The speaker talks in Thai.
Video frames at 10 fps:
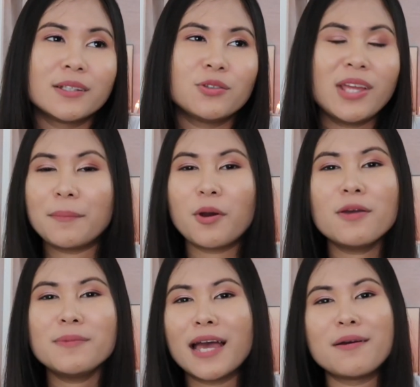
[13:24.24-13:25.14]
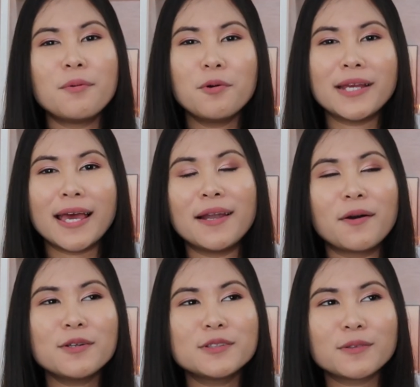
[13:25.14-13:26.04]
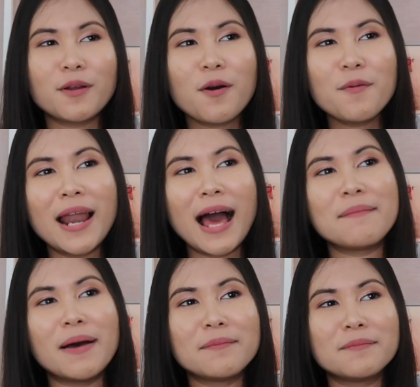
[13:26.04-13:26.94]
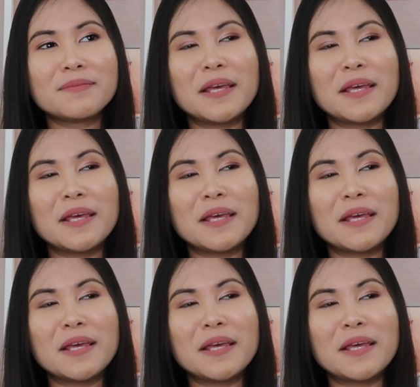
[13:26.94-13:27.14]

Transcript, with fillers: ส่วนใหญ่ไม่ค่อยมีใครมาพูดอย่างเงี้ย แล้วก็ แล้วก็เวลาแบบ